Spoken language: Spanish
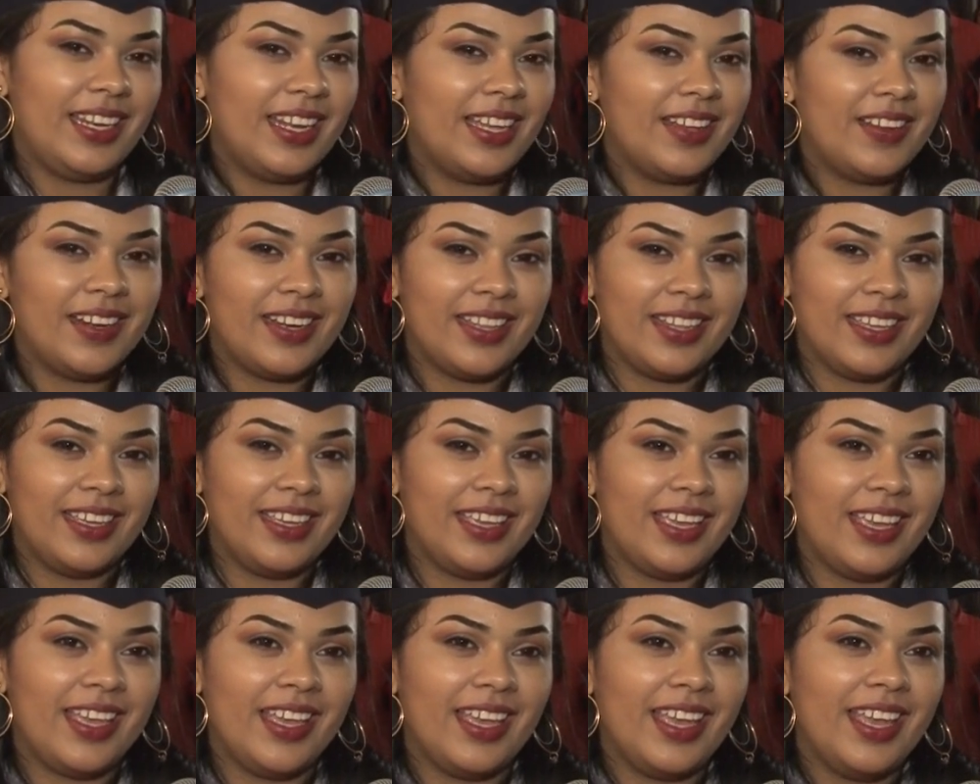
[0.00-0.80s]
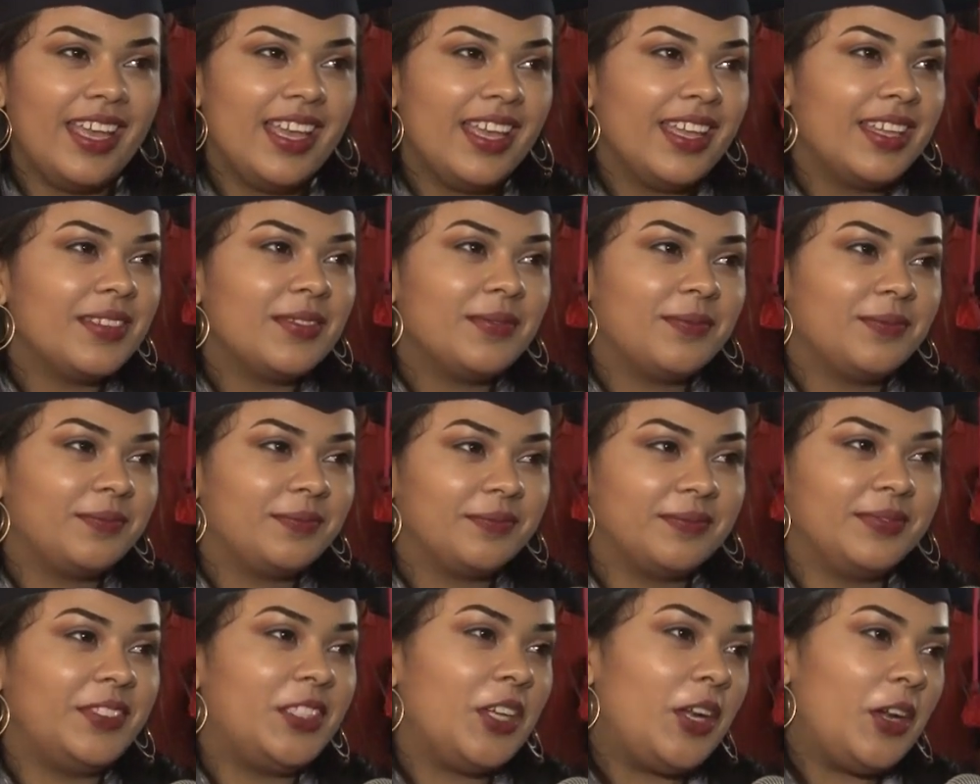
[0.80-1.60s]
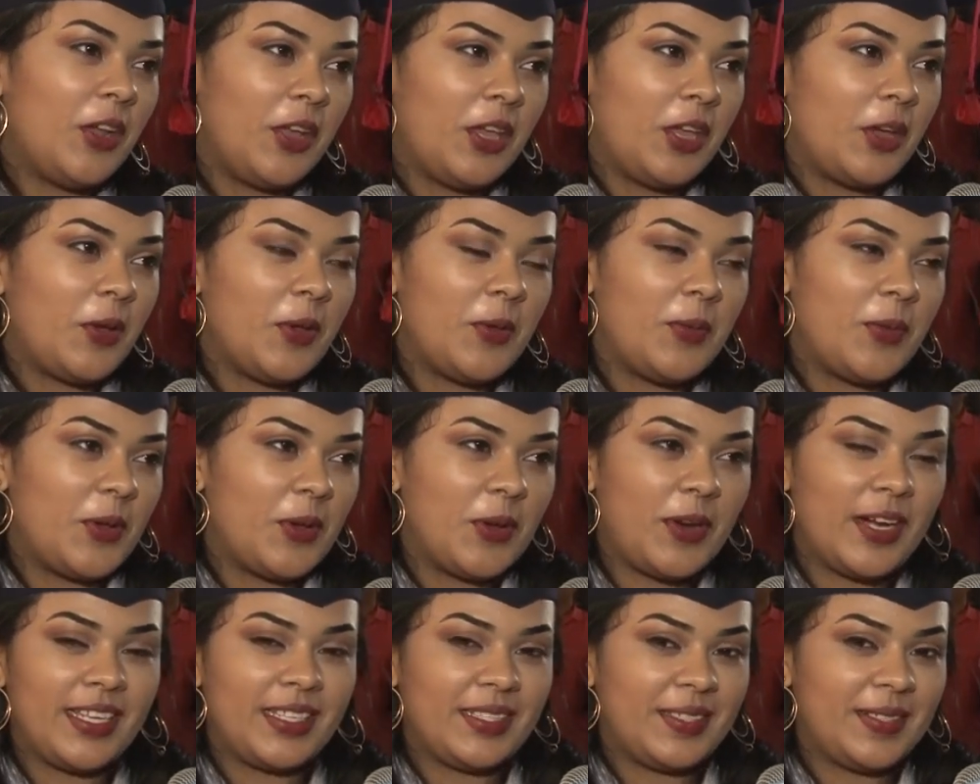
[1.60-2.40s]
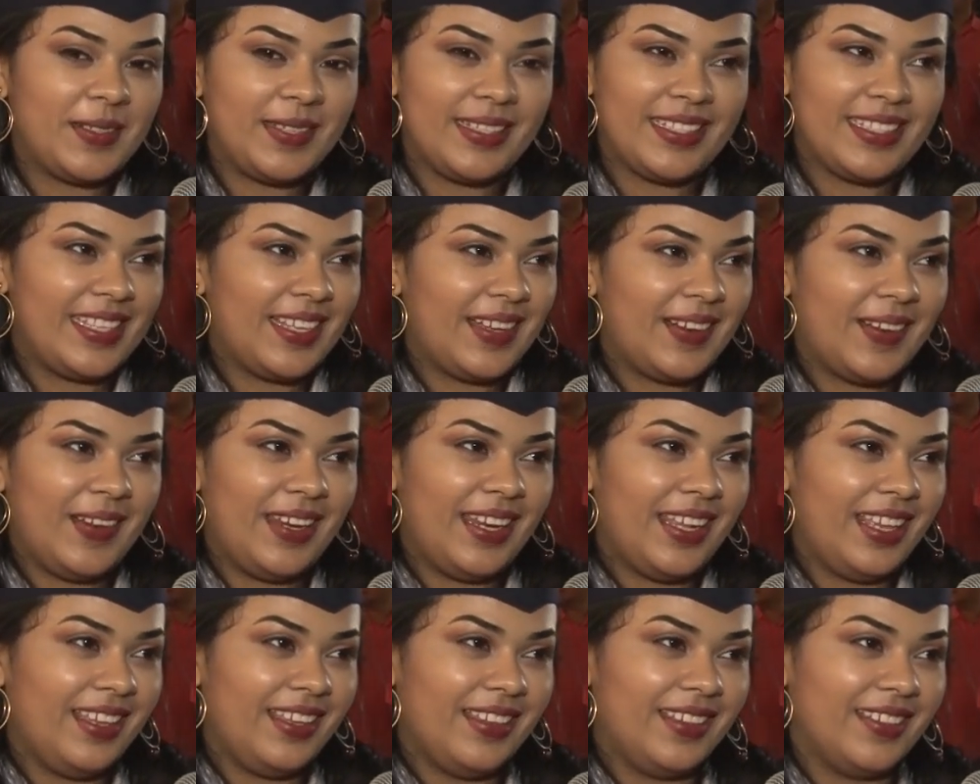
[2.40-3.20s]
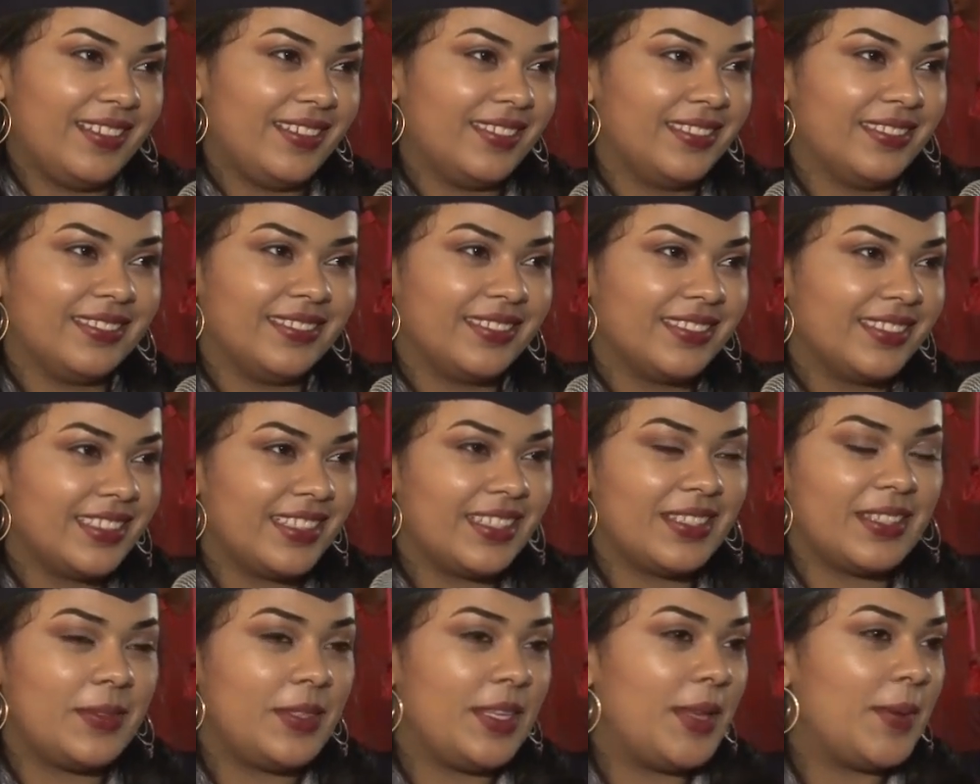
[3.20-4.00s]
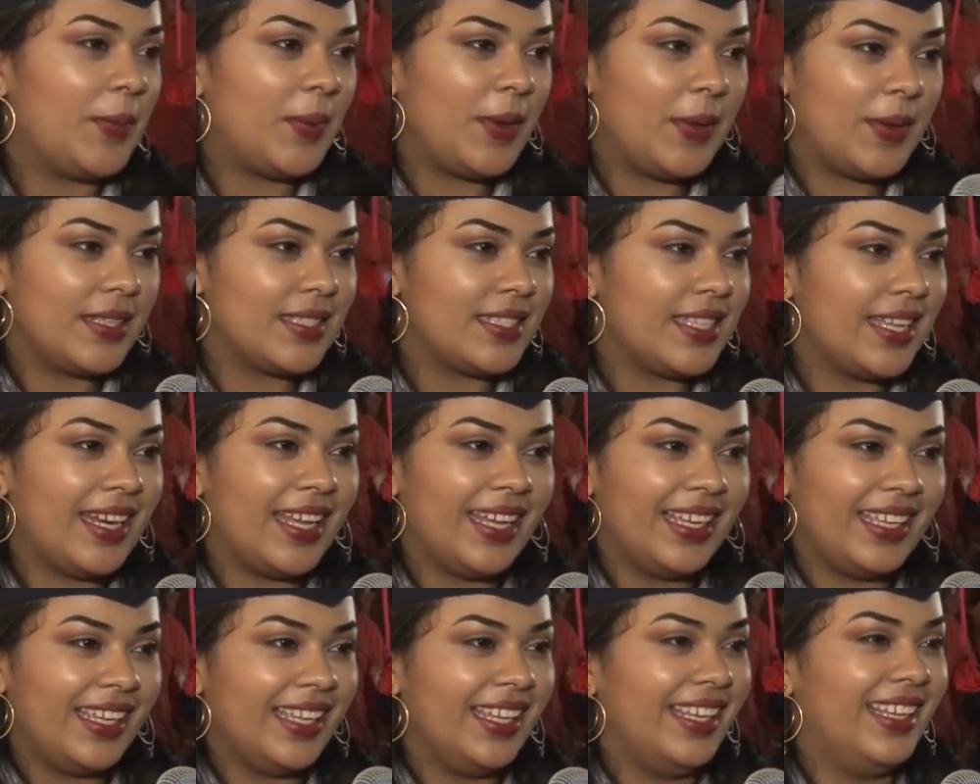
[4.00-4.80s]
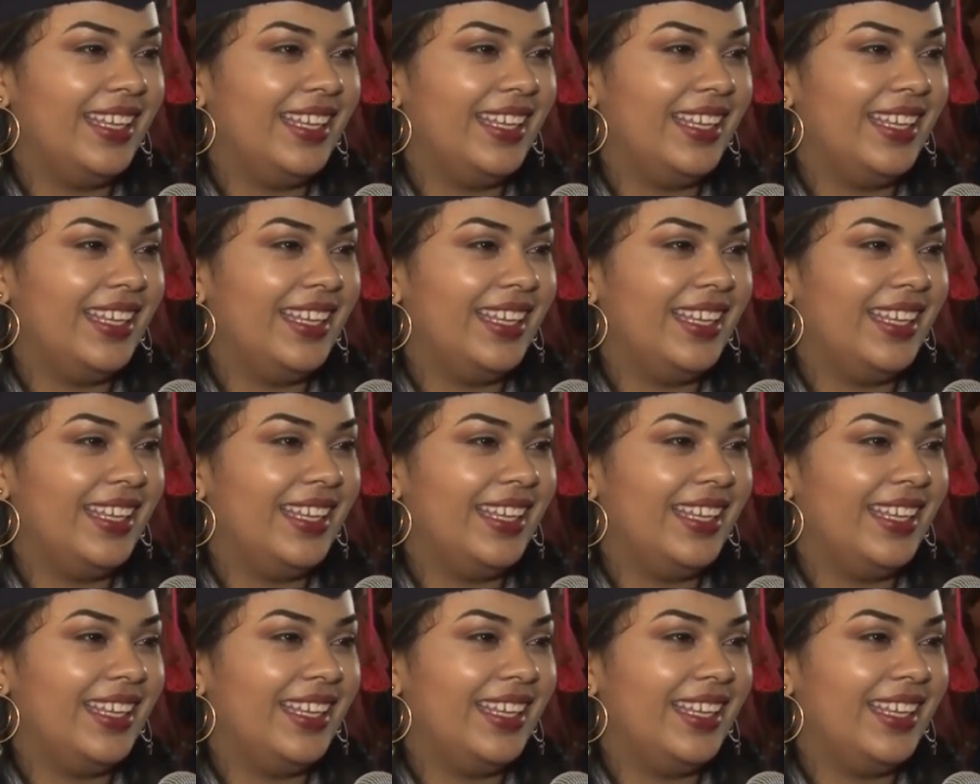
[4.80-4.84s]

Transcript: La verdad que yo lo llevo en mi corazón este colegio. Siempre va a estar aquí.